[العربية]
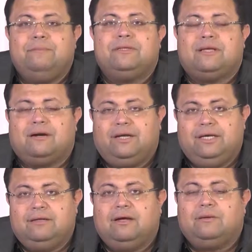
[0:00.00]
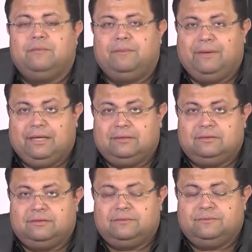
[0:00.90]
ترحيلك من البلد
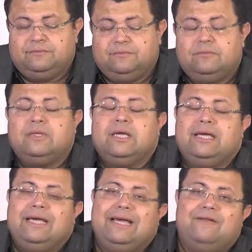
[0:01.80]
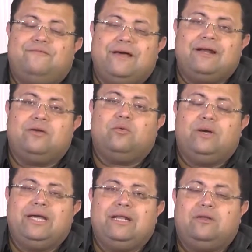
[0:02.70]
ايه الفرق
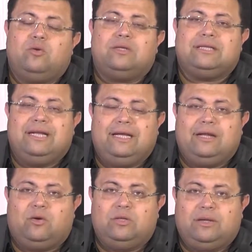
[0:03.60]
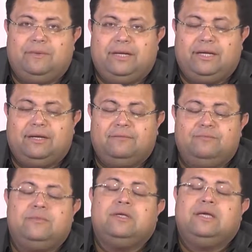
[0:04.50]
وايه النقط اللي احنا ناخدها من هنا
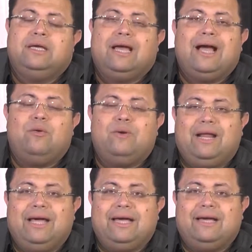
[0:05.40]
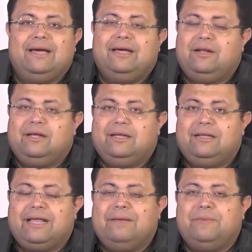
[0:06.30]
اول حاجه
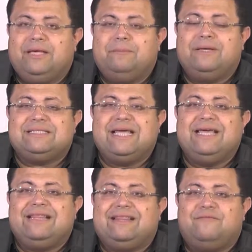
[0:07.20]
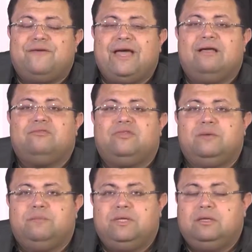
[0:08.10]
ده بيبقى زي اتفاق
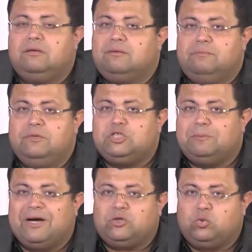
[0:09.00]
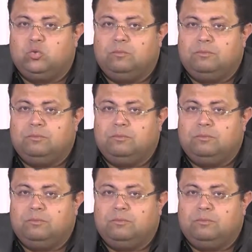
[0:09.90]
ضمني مش مكتوب